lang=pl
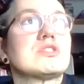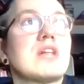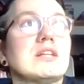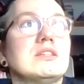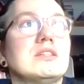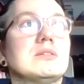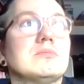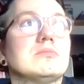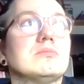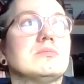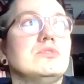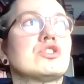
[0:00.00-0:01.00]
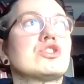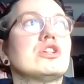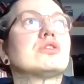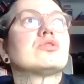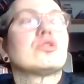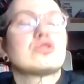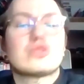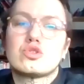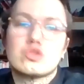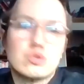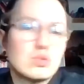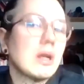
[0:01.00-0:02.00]
zdaniem, jeżeli ktoś
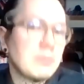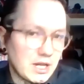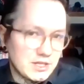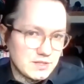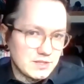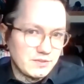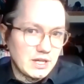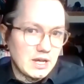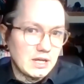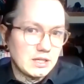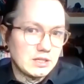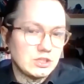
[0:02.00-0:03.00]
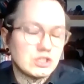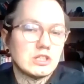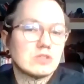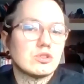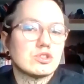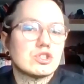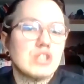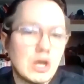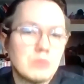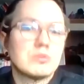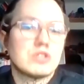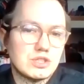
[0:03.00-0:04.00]
szuka pracy w grach, jeżeli ktoś
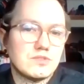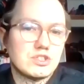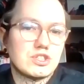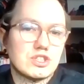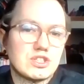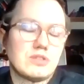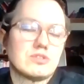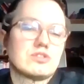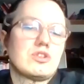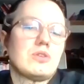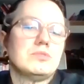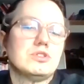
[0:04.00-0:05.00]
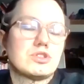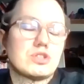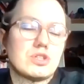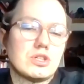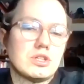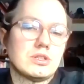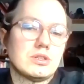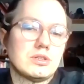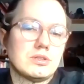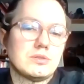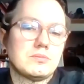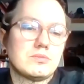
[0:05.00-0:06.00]
chciałby rzeczywiście z tego zrobić,
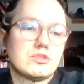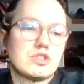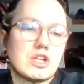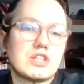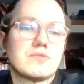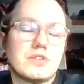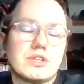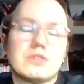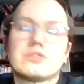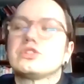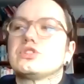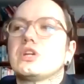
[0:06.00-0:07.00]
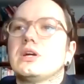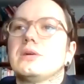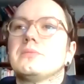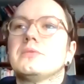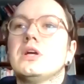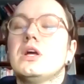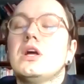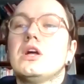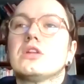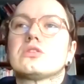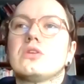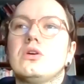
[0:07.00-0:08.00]
część swojego życia,
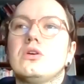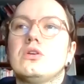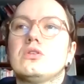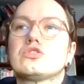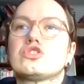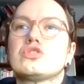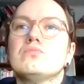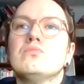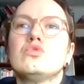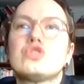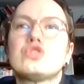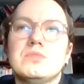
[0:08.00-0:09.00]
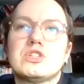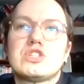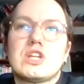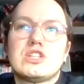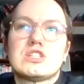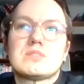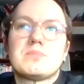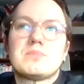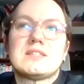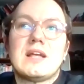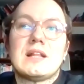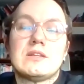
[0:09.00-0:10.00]
to czy musi mieć jakieś
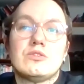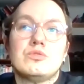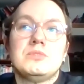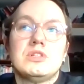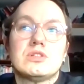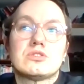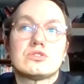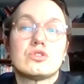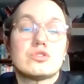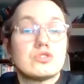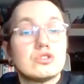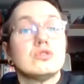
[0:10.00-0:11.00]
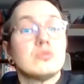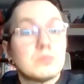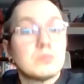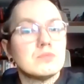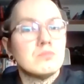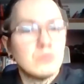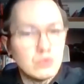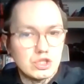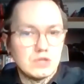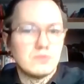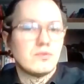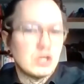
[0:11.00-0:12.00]
specjalne umiejętności lub czy
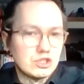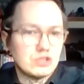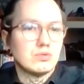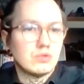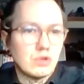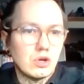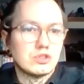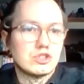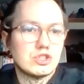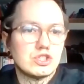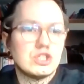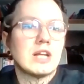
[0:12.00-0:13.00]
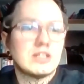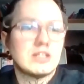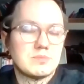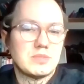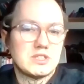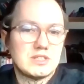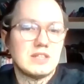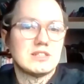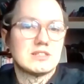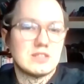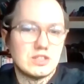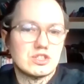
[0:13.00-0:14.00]
musi właśnie ukończyć jakieś
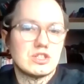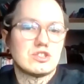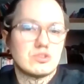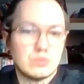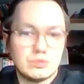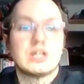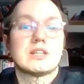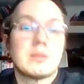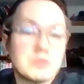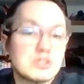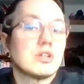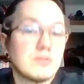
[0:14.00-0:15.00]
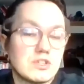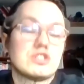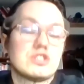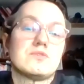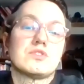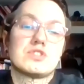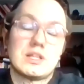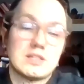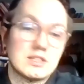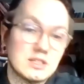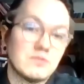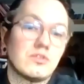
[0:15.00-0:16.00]
specjalistyczne studia, na przykład właśnie związane
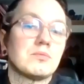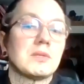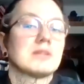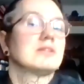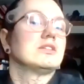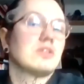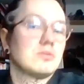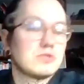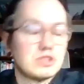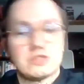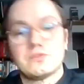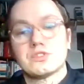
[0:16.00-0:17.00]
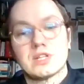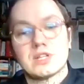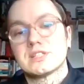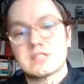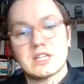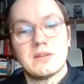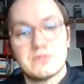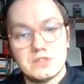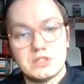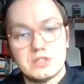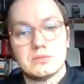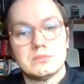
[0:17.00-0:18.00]
z informatyką, czy związane z
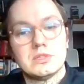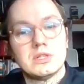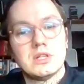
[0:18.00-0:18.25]
grafiką?